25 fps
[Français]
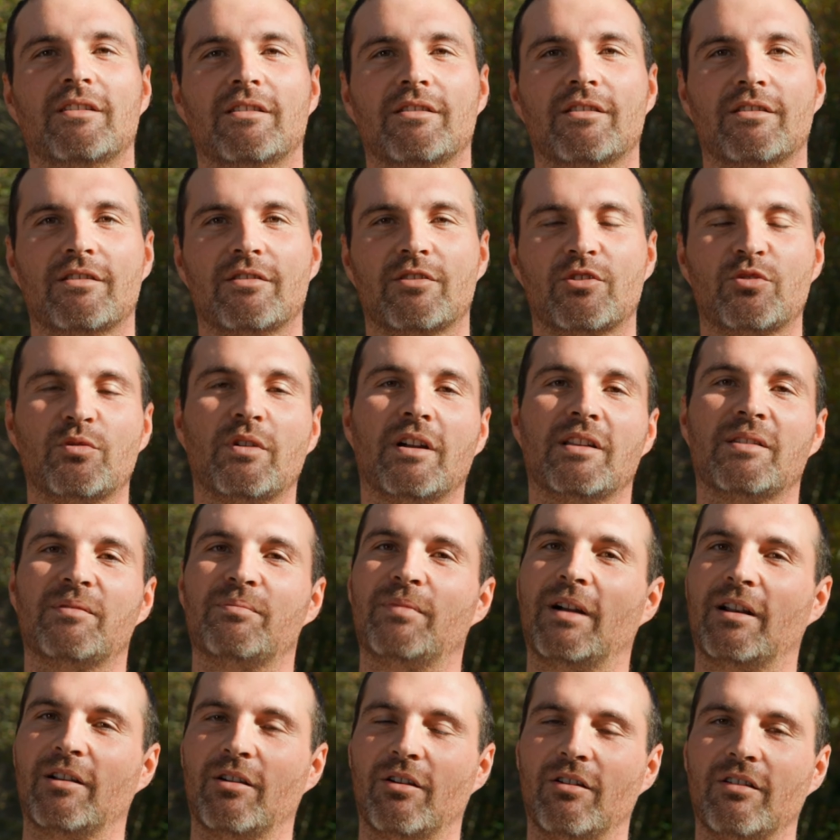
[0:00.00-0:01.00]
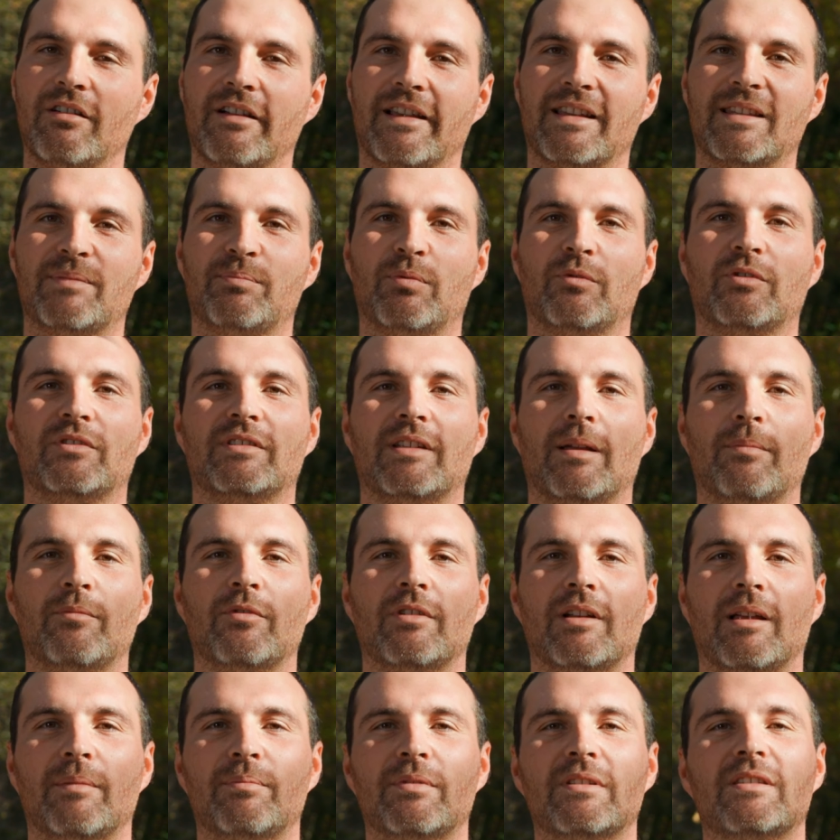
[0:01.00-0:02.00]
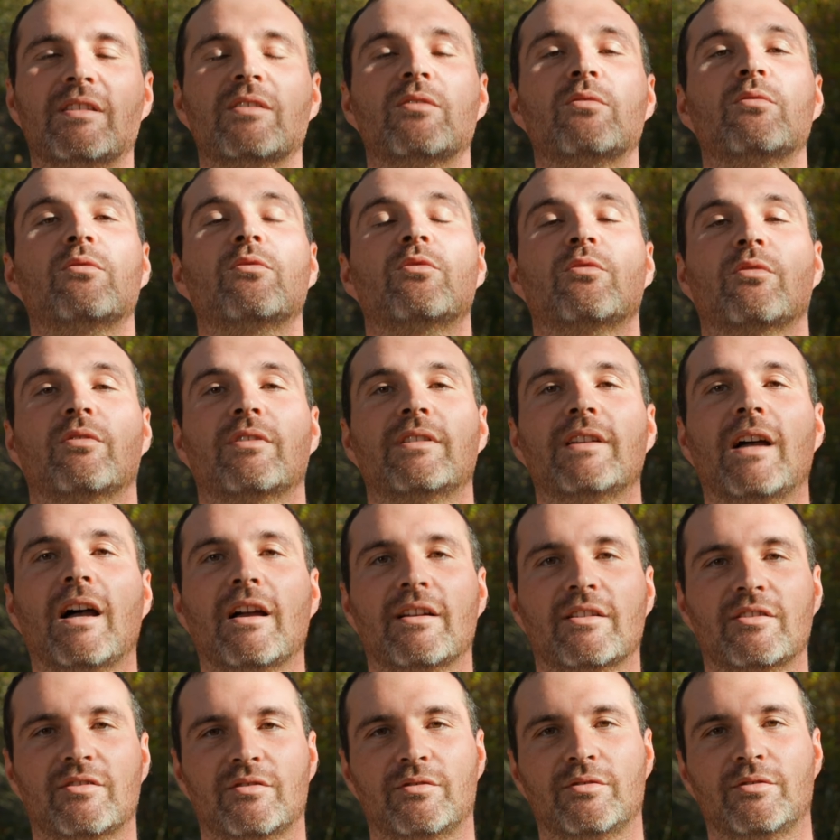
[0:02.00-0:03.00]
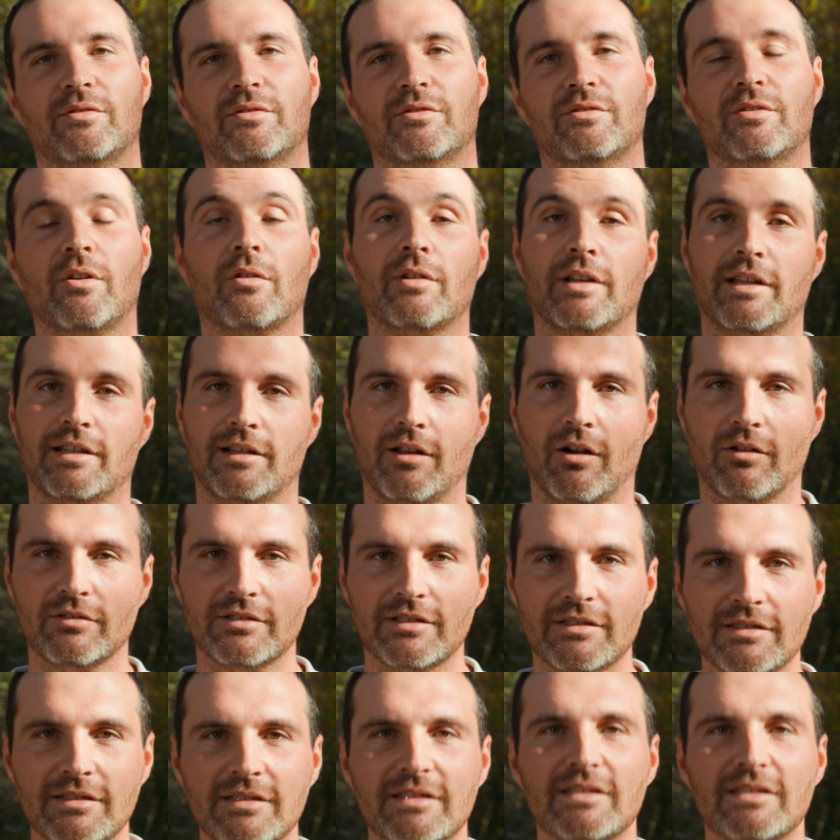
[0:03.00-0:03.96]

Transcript: Joanne euh, Johan responsable de la pisciculture d'Arx euh, dans les Landes.